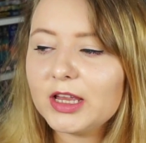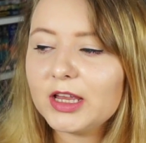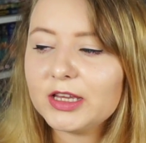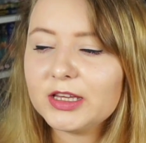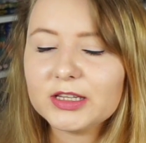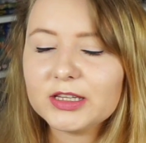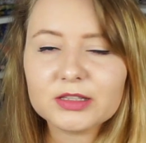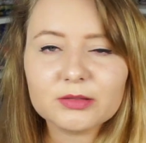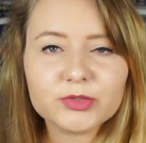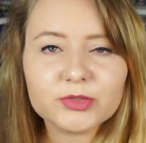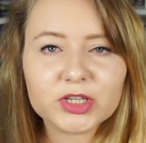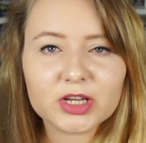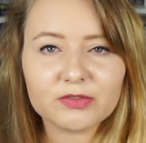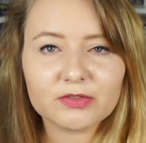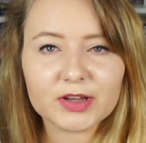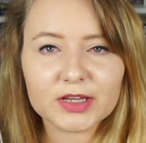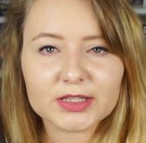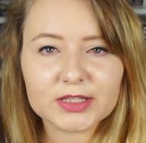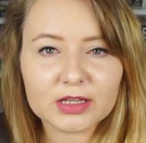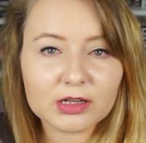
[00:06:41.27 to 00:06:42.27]
i jestem
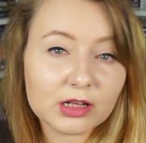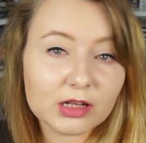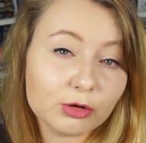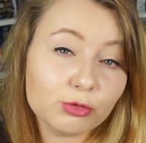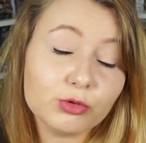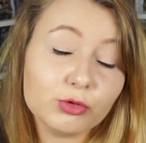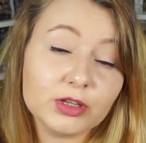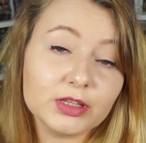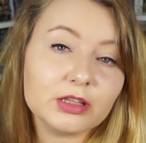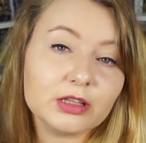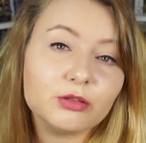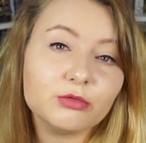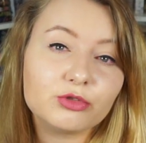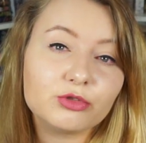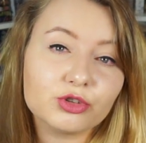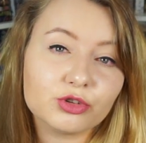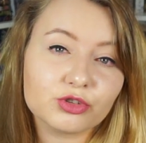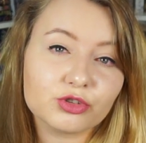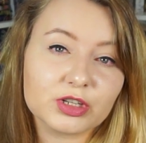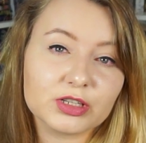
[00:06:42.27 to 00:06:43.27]
ciekawa, jak zareaguję na tą
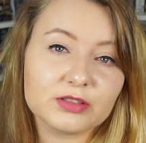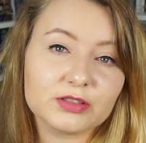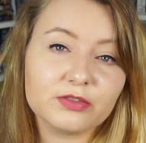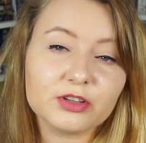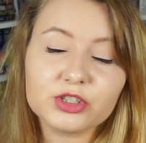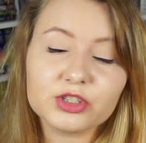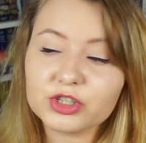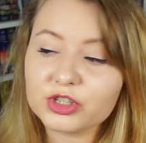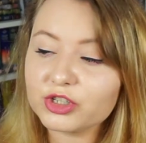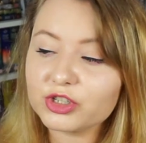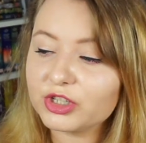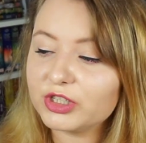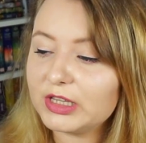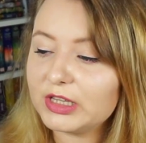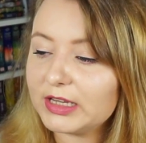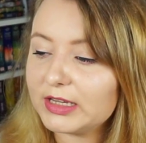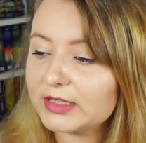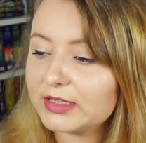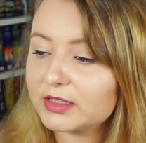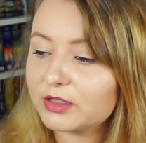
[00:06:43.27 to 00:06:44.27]
książkę, zwłaszcza, że
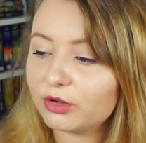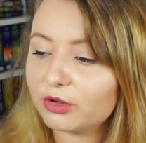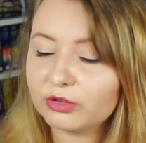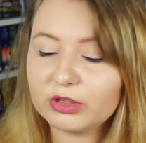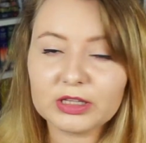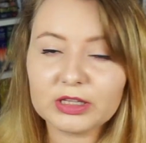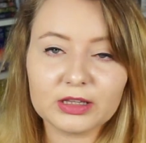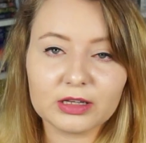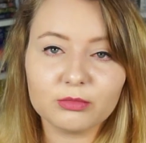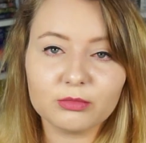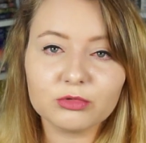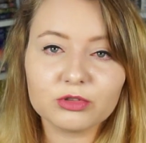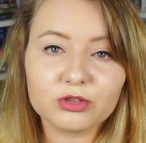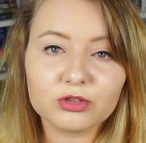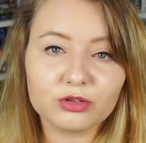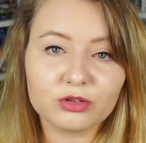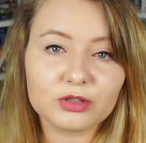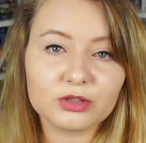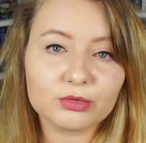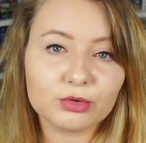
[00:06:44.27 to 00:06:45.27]
nie jest ona tak
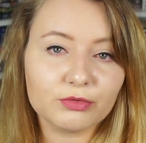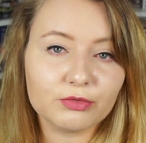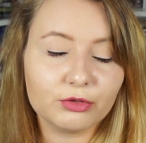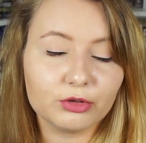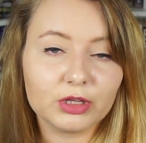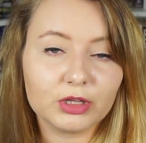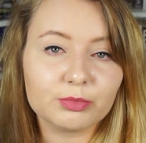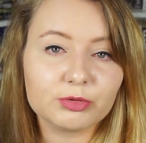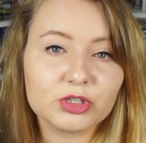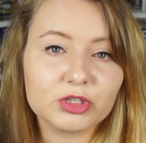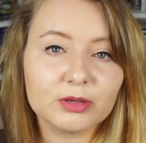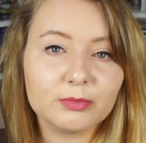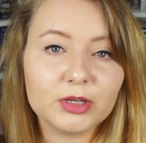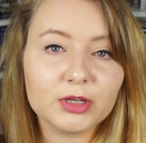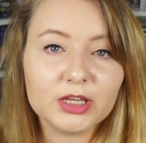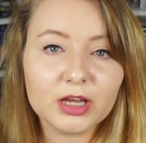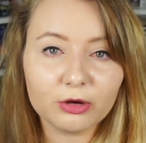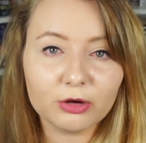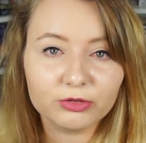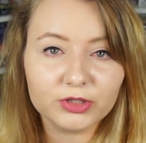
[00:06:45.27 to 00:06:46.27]
mocno rozsławiona,
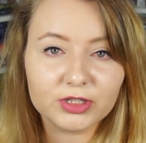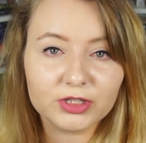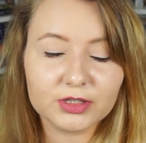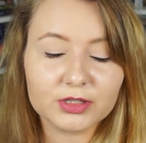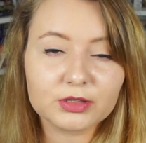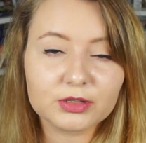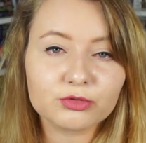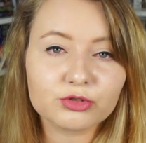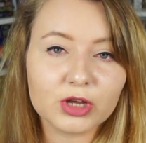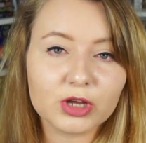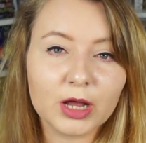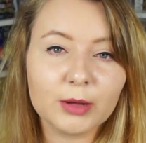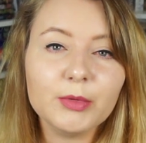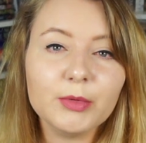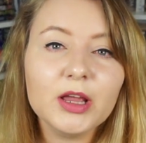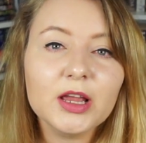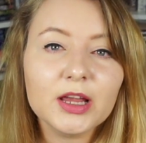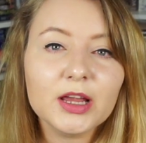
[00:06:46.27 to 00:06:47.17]
przynajmniej ja o niej nie słyszałam